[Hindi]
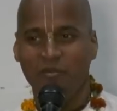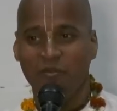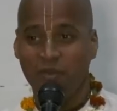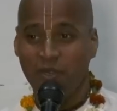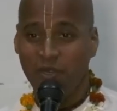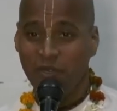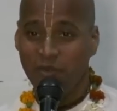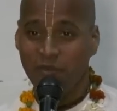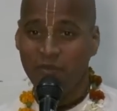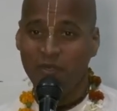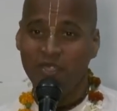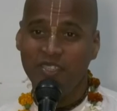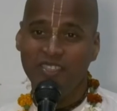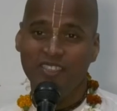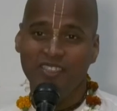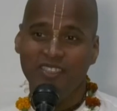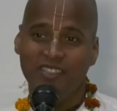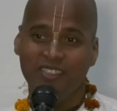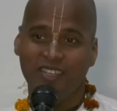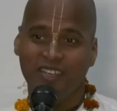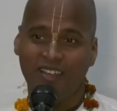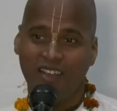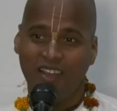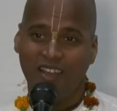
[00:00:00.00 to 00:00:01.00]
फिर भी
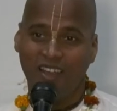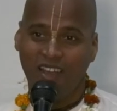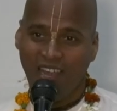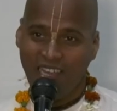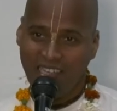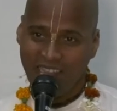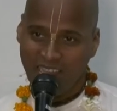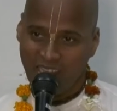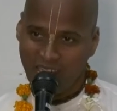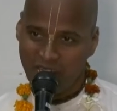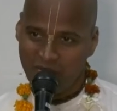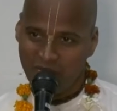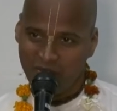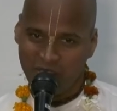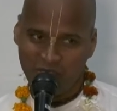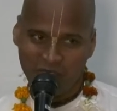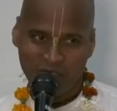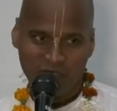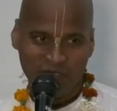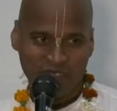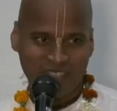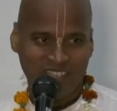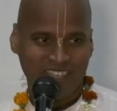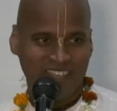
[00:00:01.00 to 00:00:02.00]
अधर्म
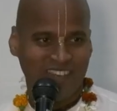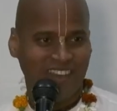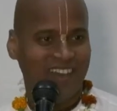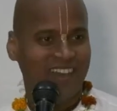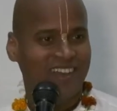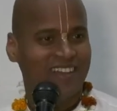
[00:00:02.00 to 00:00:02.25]
क्यों किया